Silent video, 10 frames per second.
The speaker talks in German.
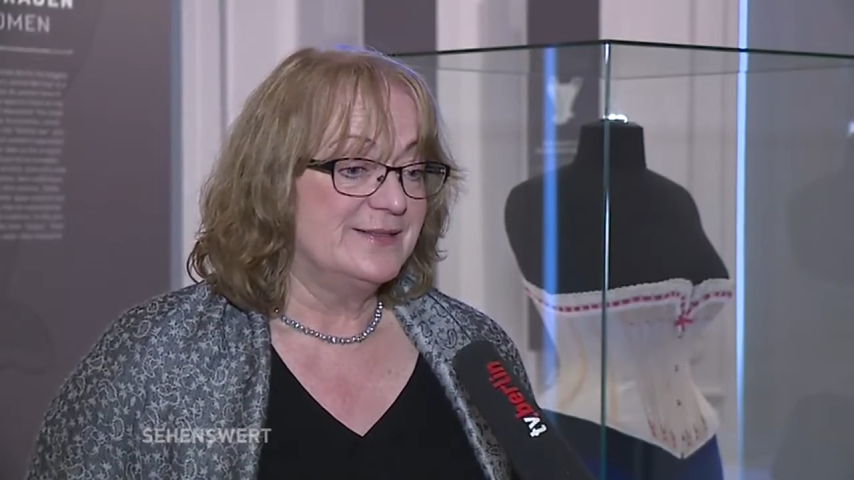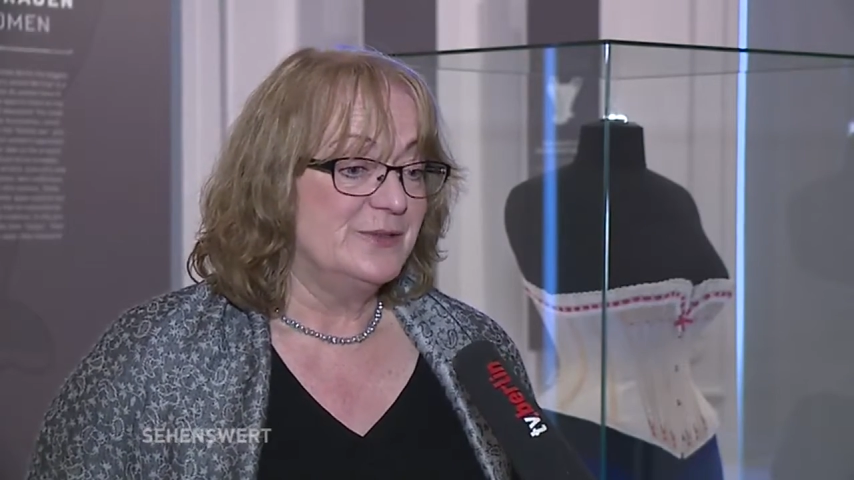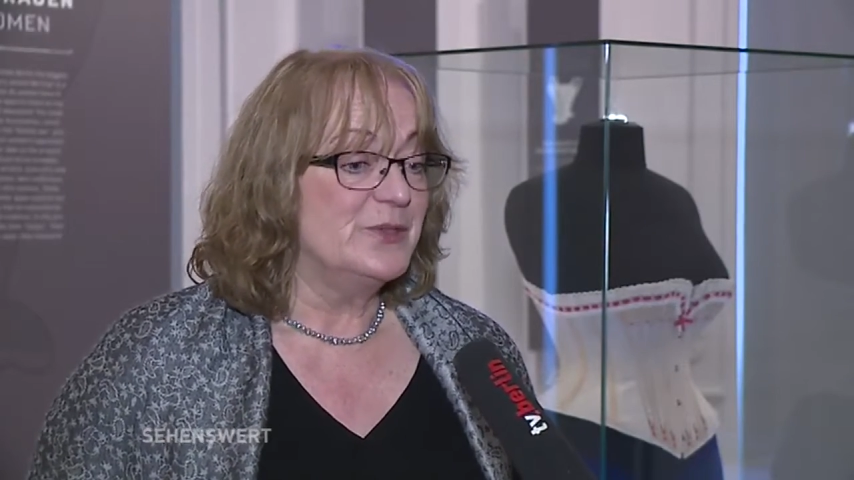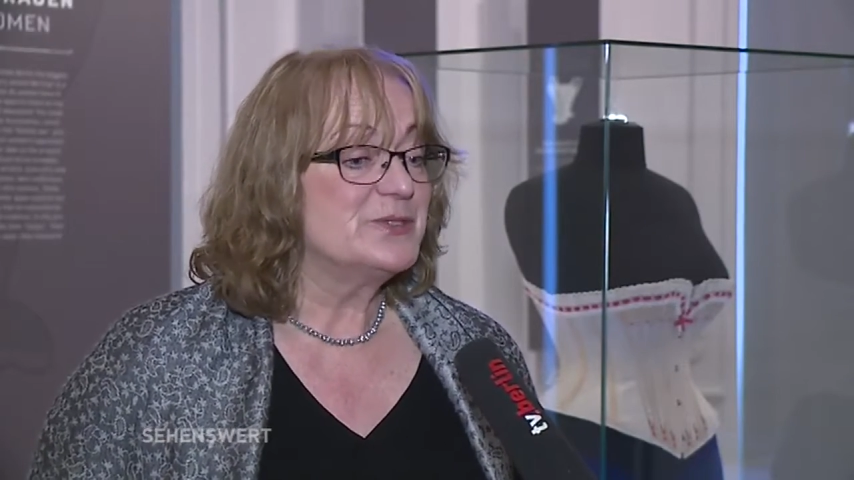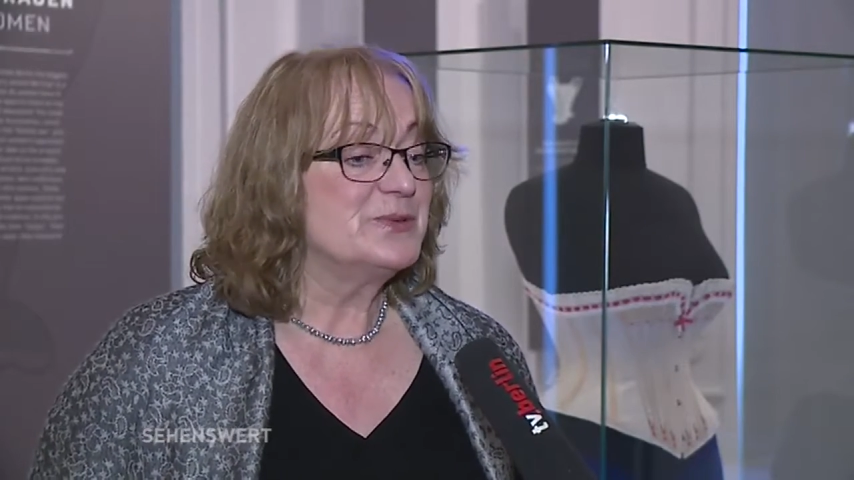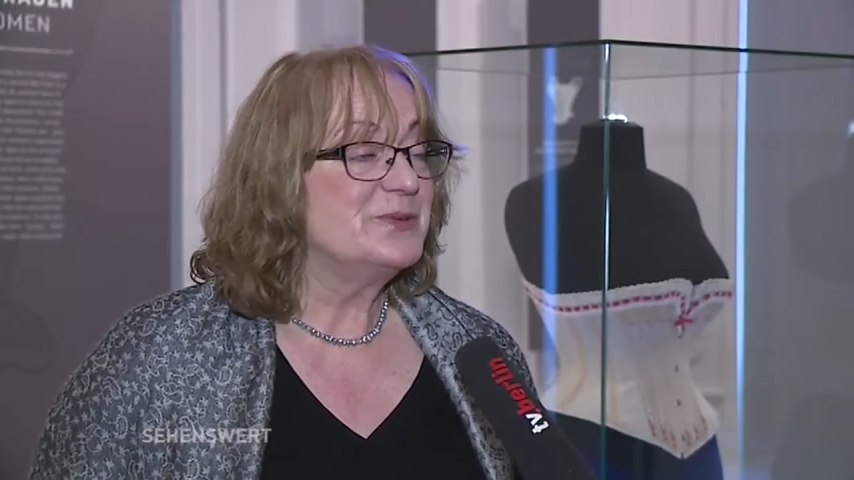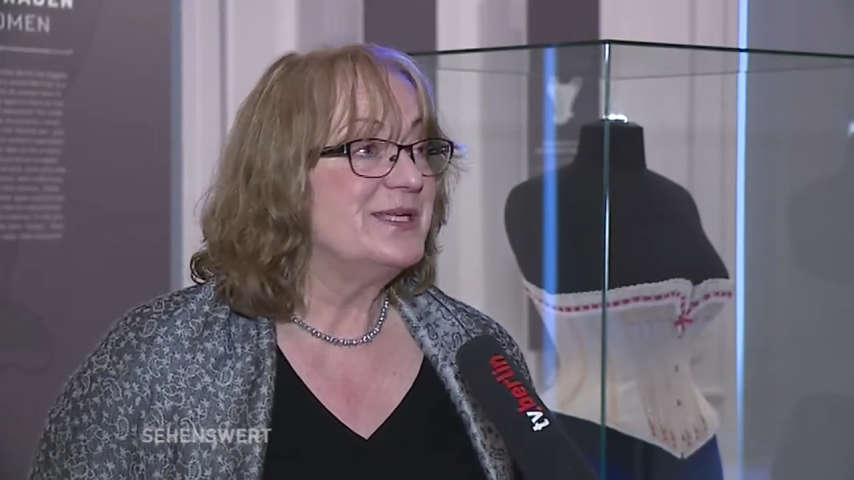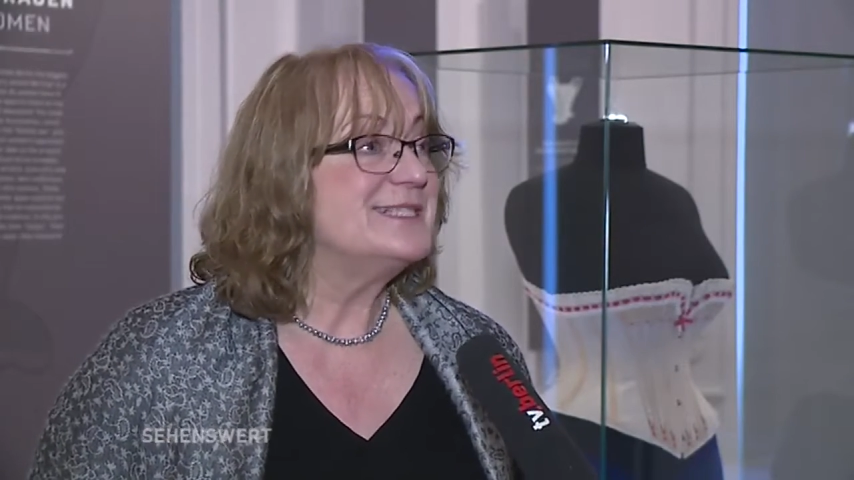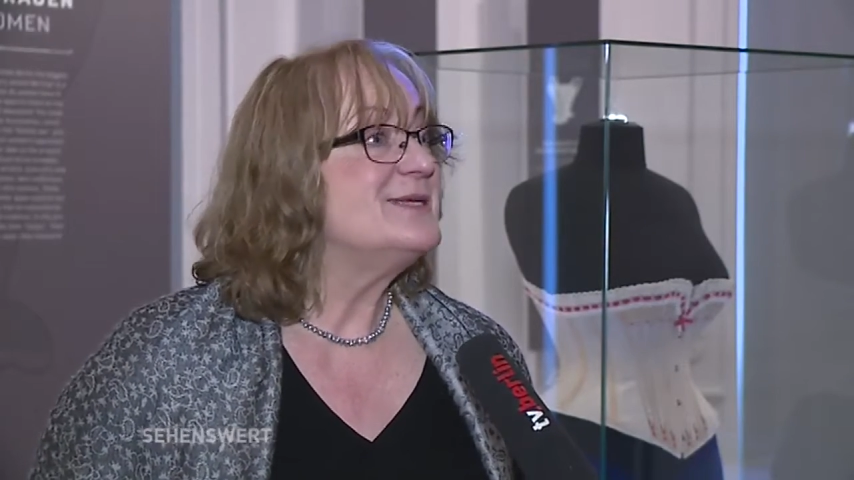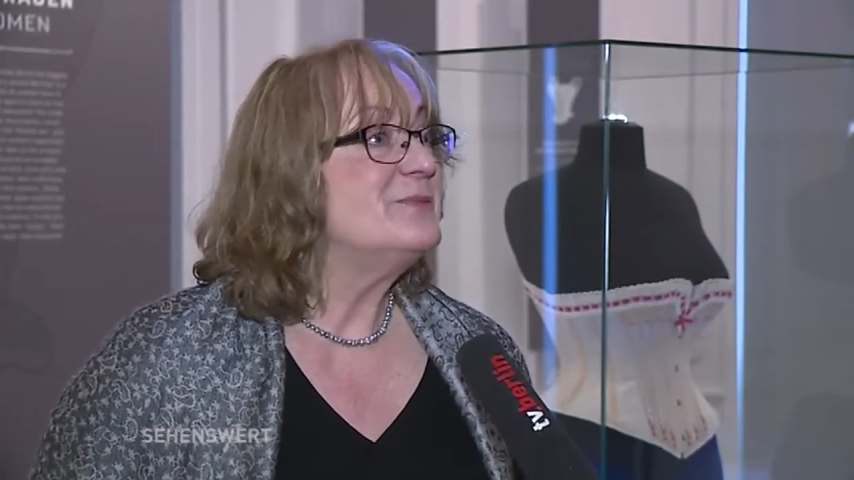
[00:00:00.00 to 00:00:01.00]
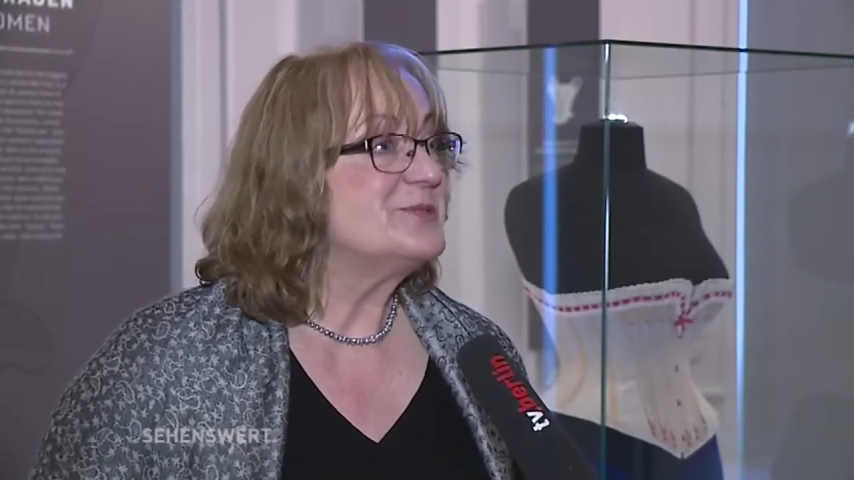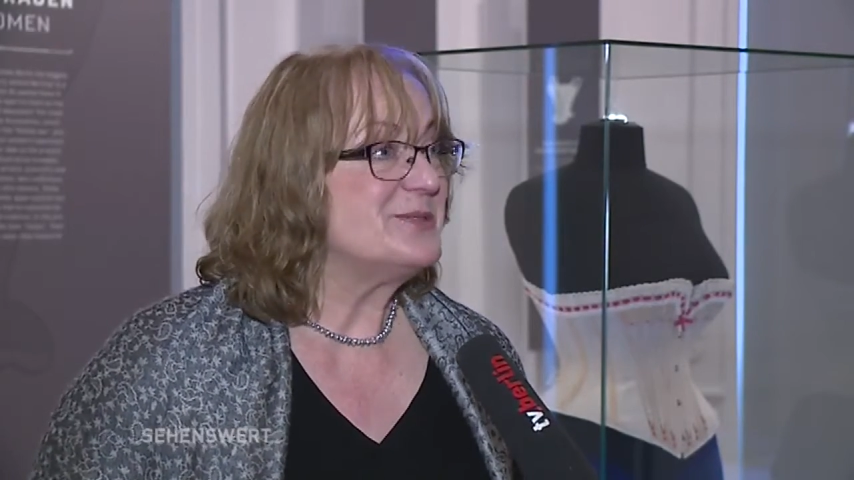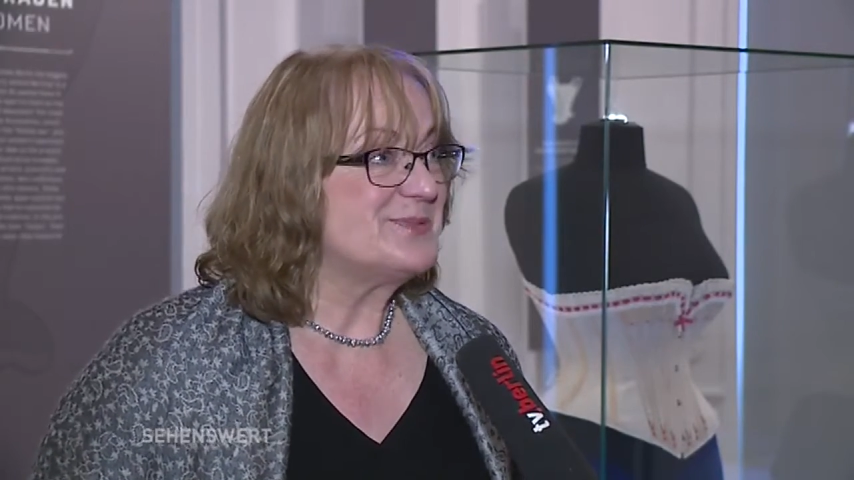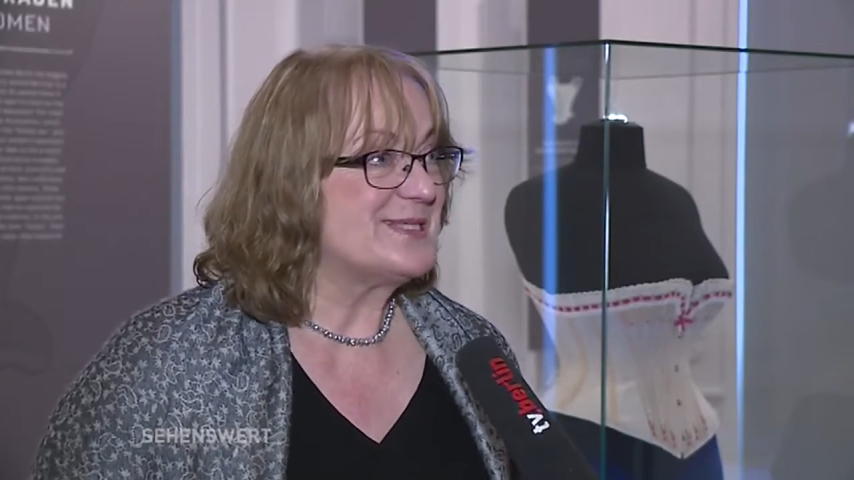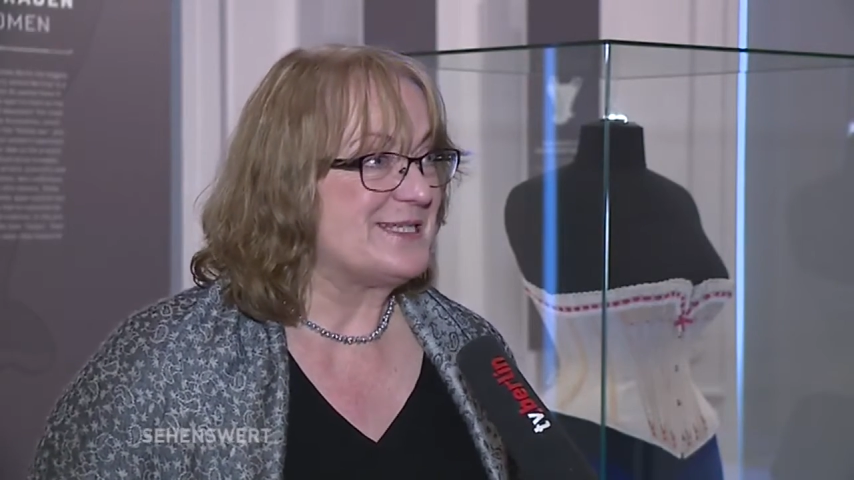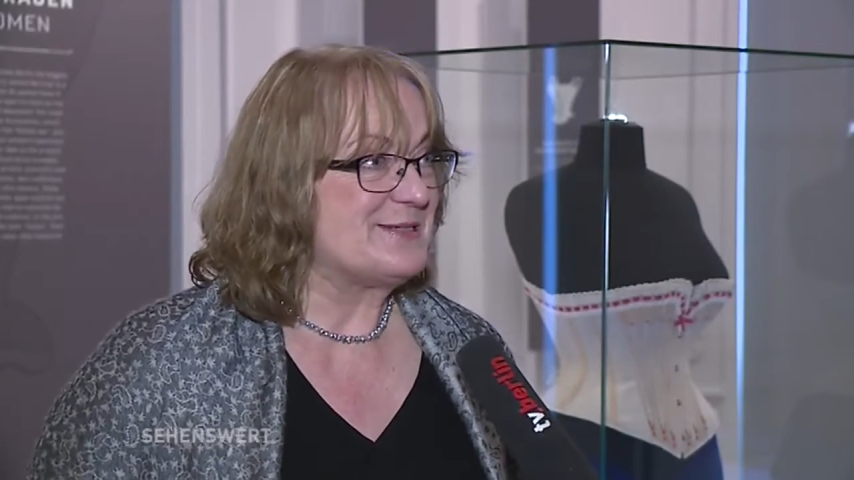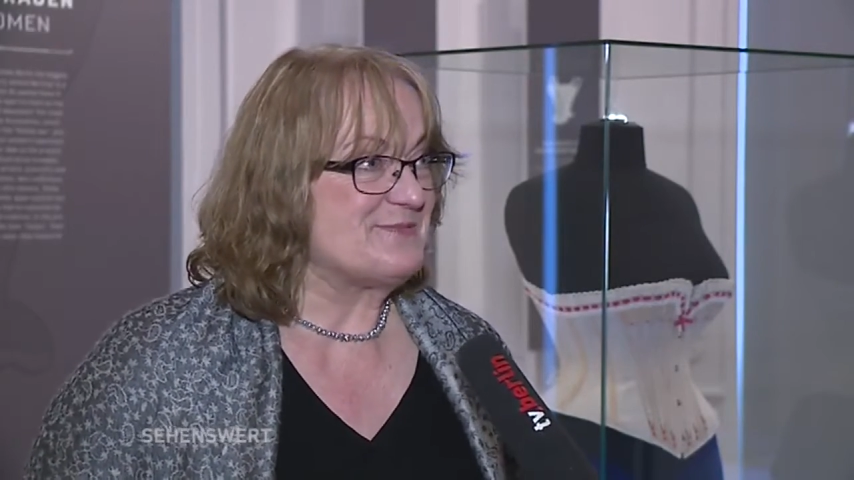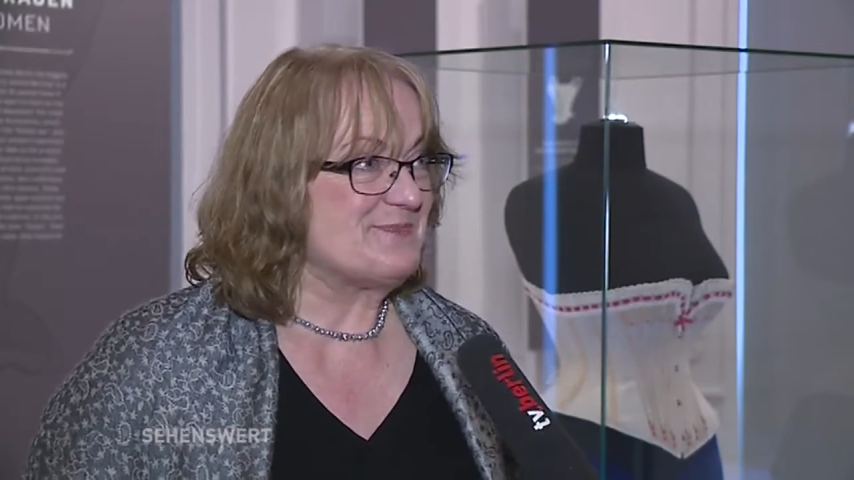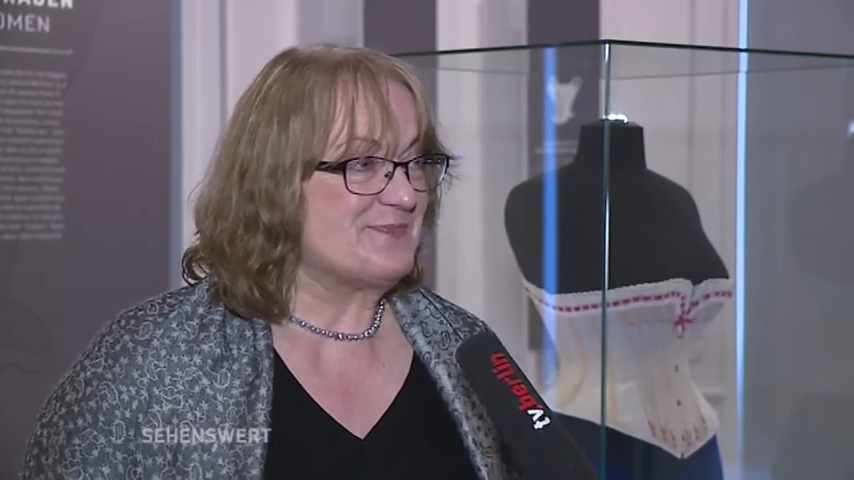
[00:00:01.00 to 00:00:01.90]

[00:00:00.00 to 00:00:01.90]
1977